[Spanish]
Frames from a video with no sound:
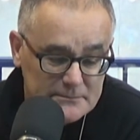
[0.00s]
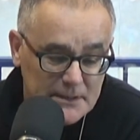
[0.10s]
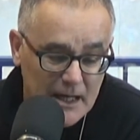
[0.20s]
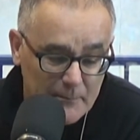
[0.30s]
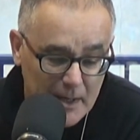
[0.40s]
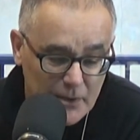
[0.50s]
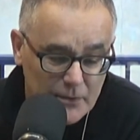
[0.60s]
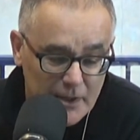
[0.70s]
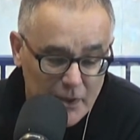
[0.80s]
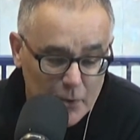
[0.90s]
de la
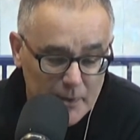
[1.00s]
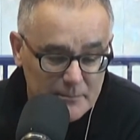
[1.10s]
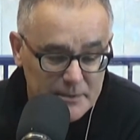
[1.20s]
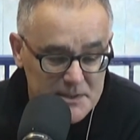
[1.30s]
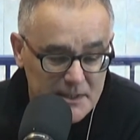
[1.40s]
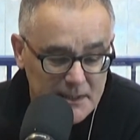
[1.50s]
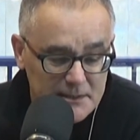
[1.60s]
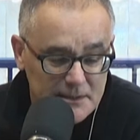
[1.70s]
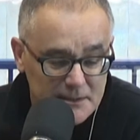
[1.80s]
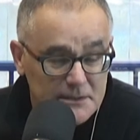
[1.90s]
mano del novel
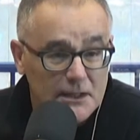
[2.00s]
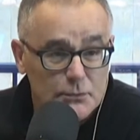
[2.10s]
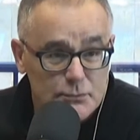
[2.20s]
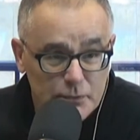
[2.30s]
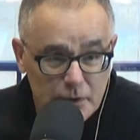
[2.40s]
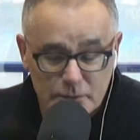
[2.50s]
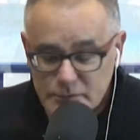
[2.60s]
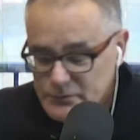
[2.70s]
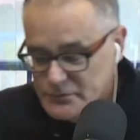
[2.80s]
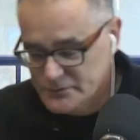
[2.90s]
presidente de Estados
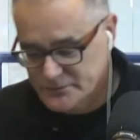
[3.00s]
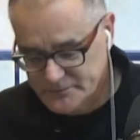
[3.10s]
Unidos.